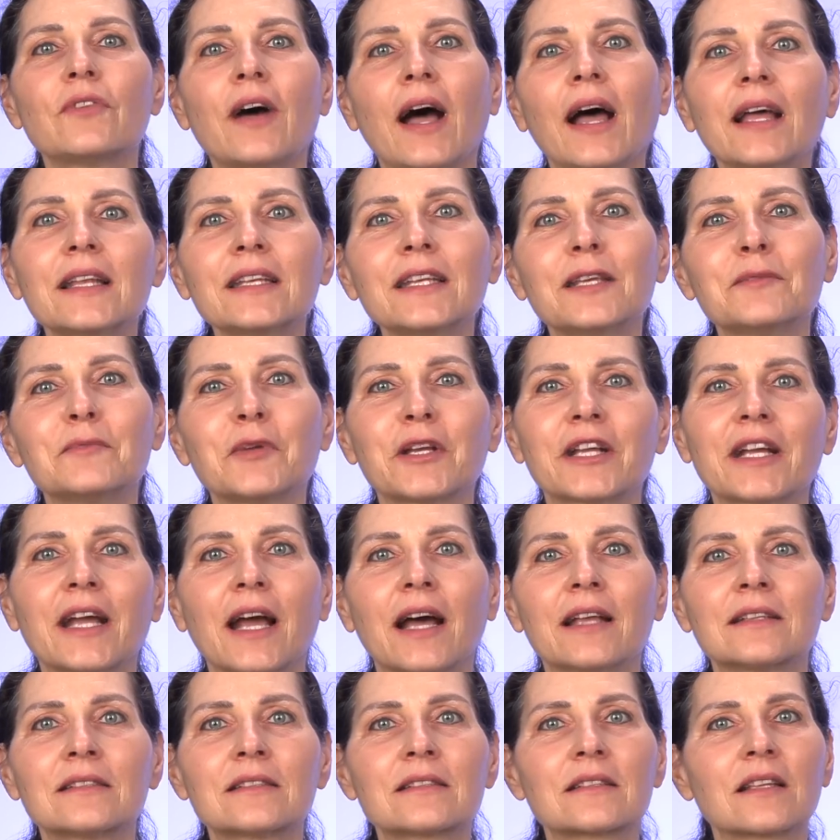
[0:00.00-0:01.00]
wahrnehmen
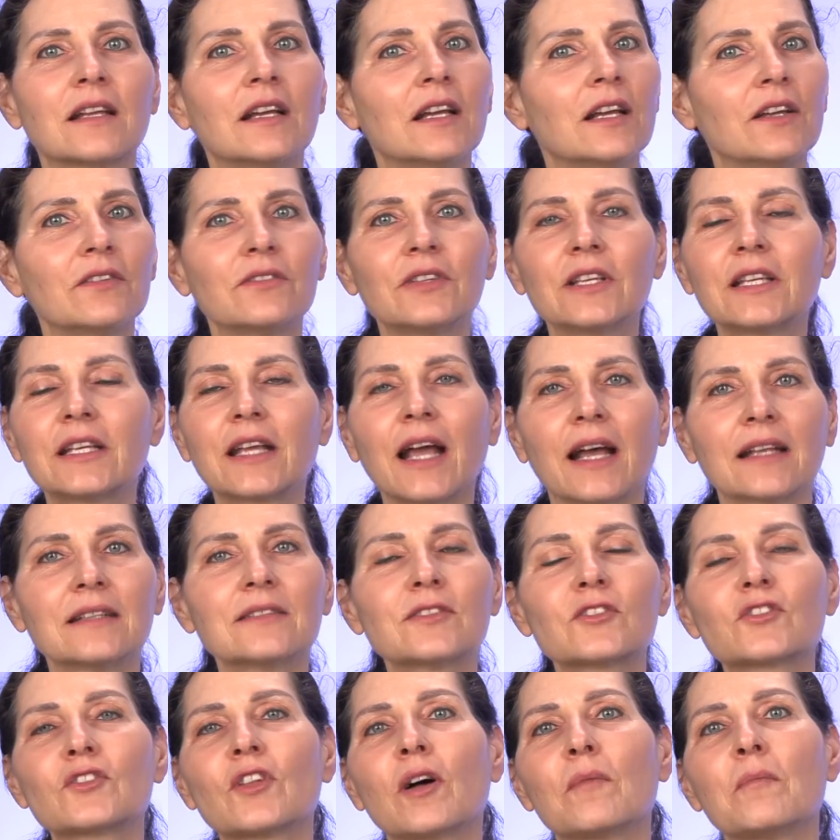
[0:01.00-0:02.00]
kannst wie
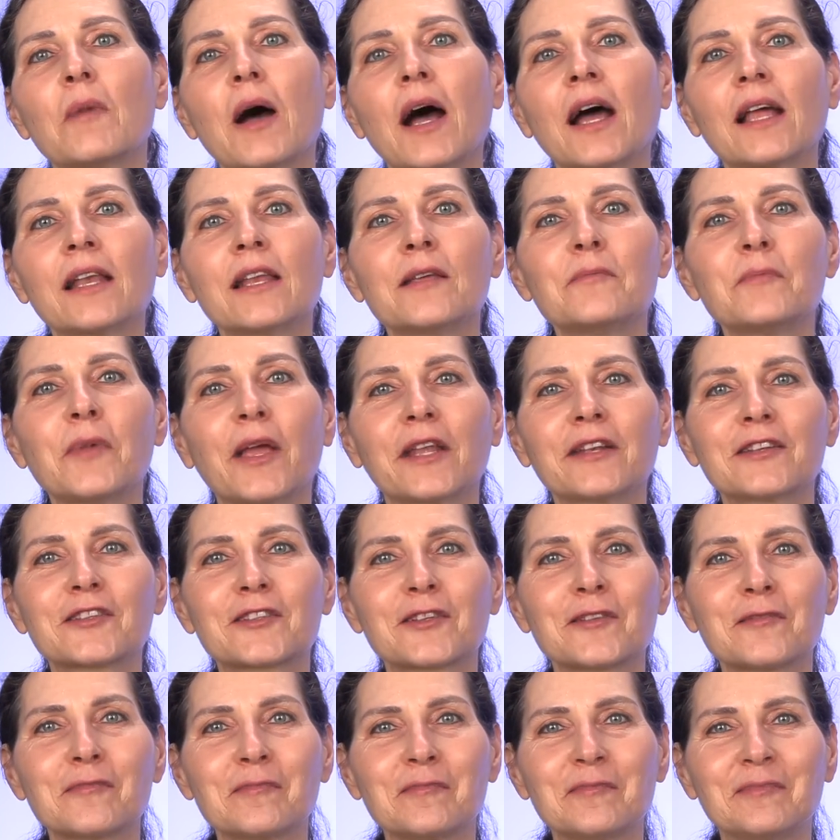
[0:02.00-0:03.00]
ganz normale
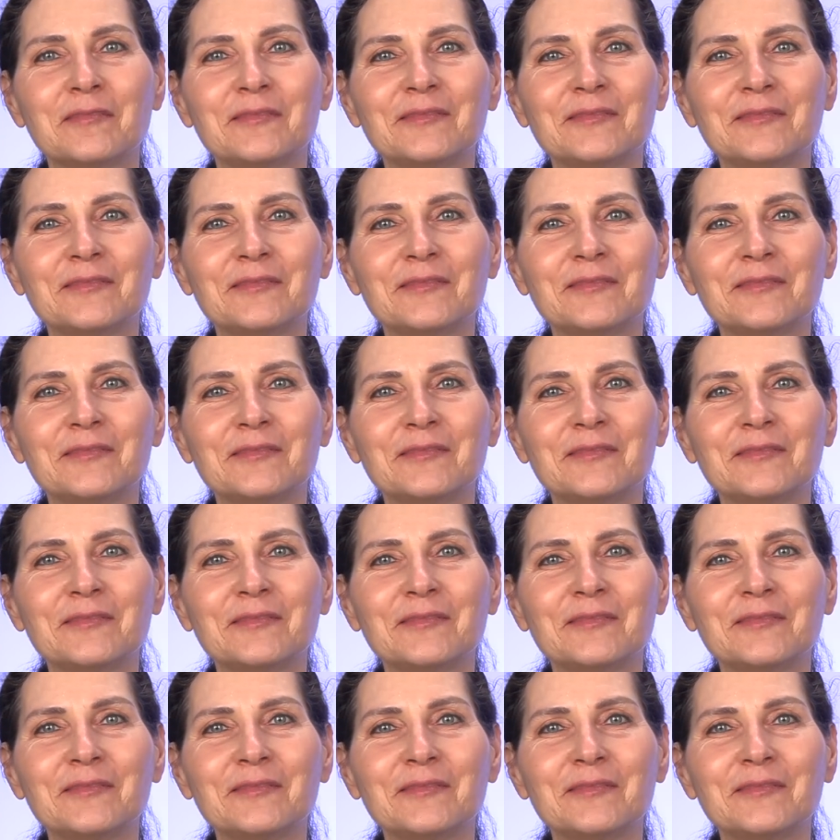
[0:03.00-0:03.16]
Menschen.